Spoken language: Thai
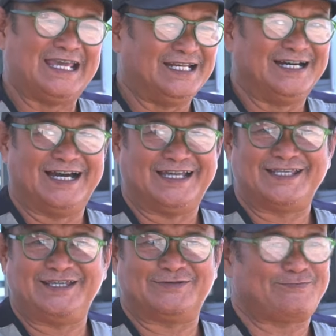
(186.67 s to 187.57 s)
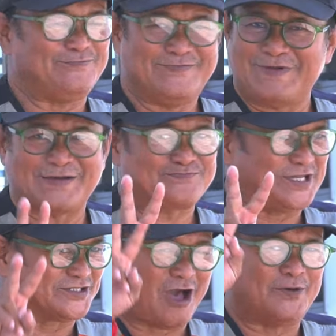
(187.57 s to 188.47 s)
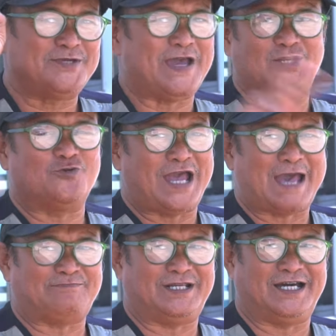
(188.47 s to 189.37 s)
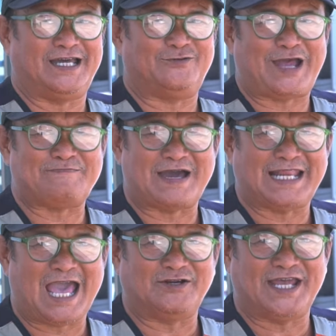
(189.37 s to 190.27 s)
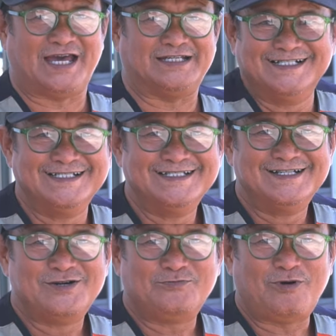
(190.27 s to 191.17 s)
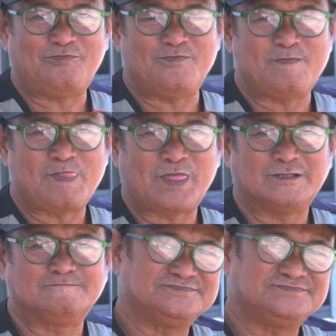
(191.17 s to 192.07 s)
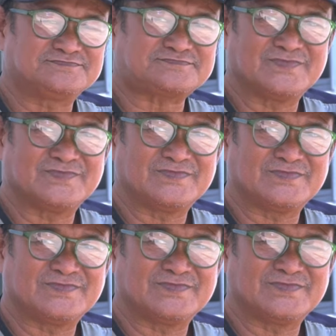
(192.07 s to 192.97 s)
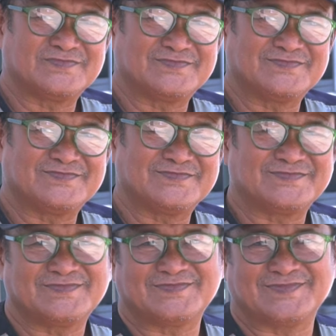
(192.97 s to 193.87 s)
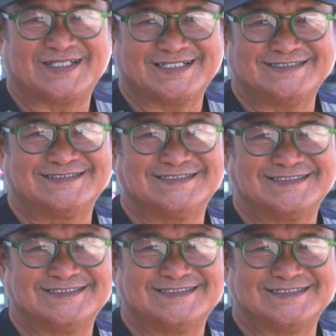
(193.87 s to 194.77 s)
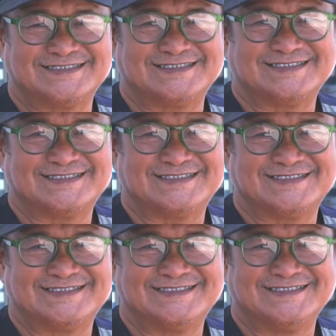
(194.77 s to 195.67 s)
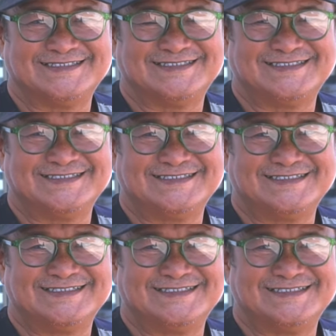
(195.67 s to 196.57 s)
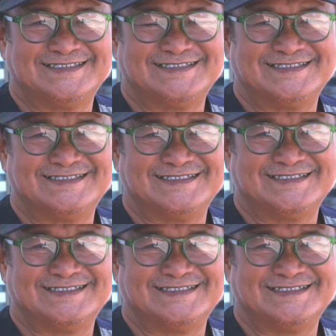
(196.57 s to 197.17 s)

ได้เลยที่มาติดต่อมาที่เพจลุงแอปเลยลุงแอปมาแล้วเนี่ยคุณลุงคิดว่าเราเป็นคนรู้จักทั่วประเทศทั้งในโซเชียลแล้วก็จากรายการอะไรเงี้ย